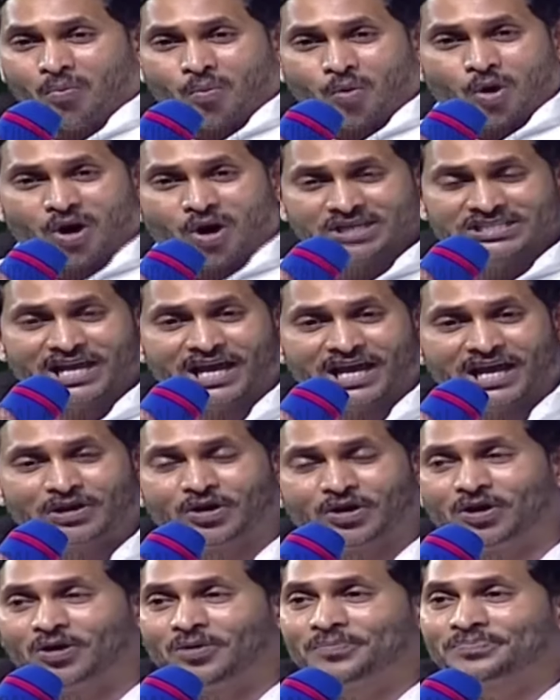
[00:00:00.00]

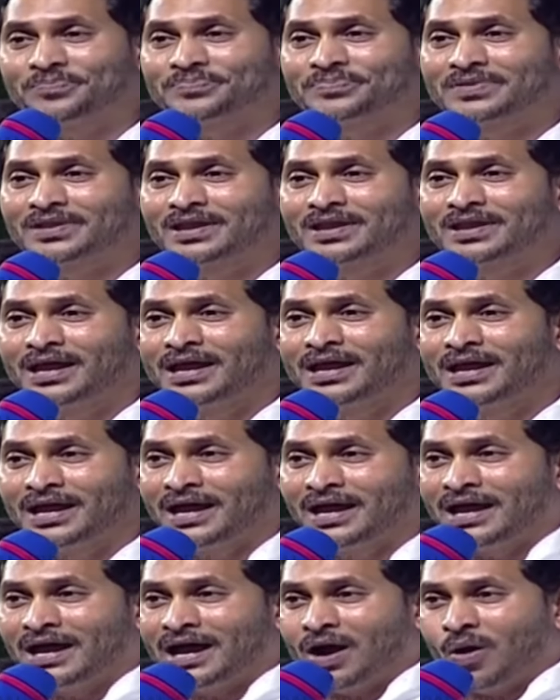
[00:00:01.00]
మోసాలు
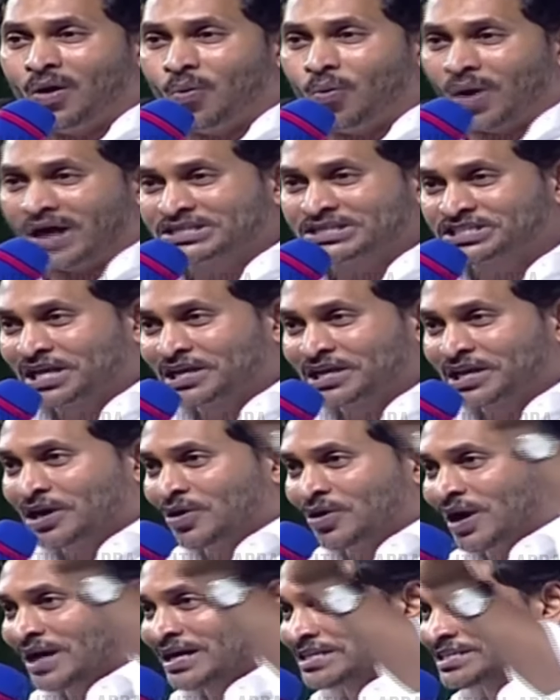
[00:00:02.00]

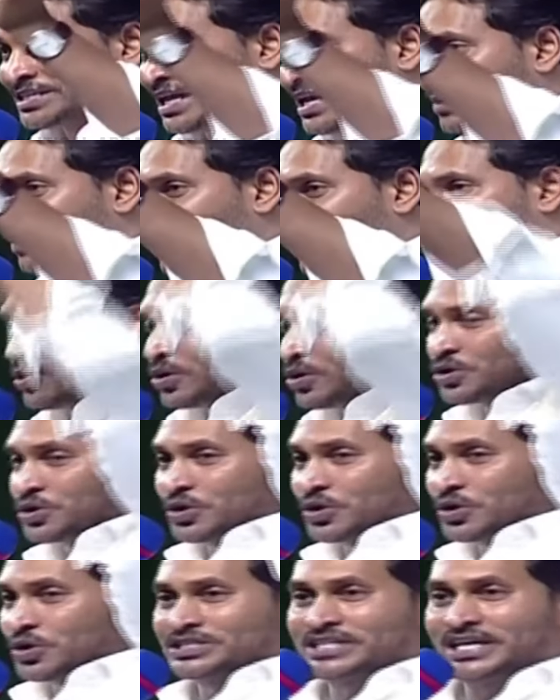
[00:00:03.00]
వంచనలు అక్క చెల్లెమ్మలకు
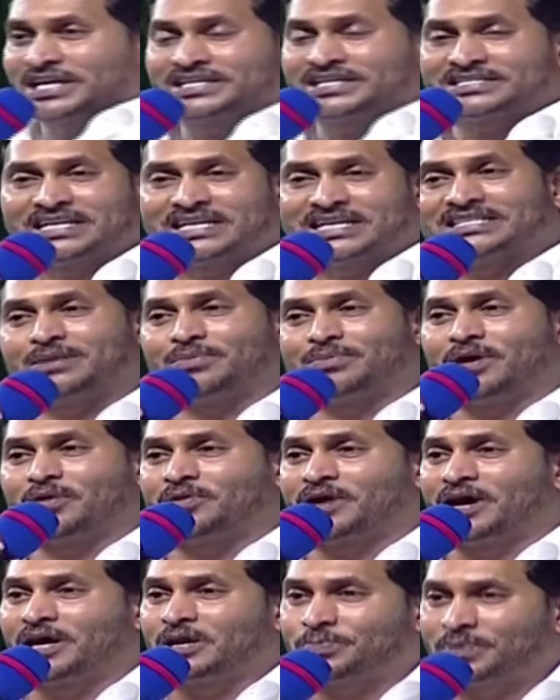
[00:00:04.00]
గుర్తుకొస్తాయి చంద్రబాబు
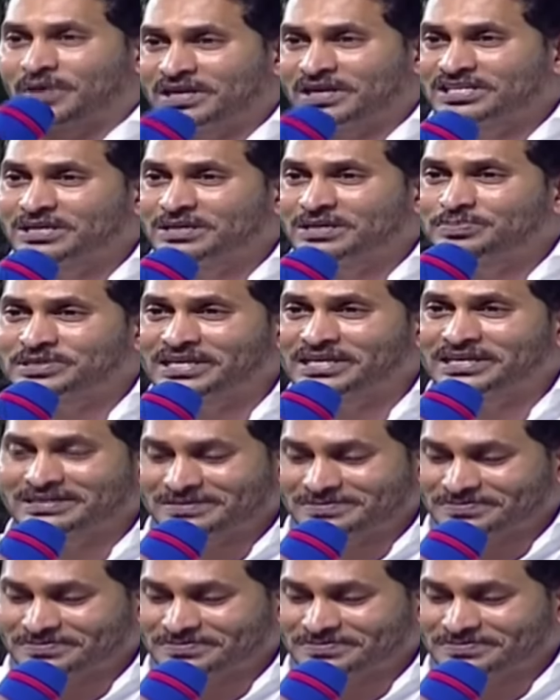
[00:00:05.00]
గారి పేరు చెబితే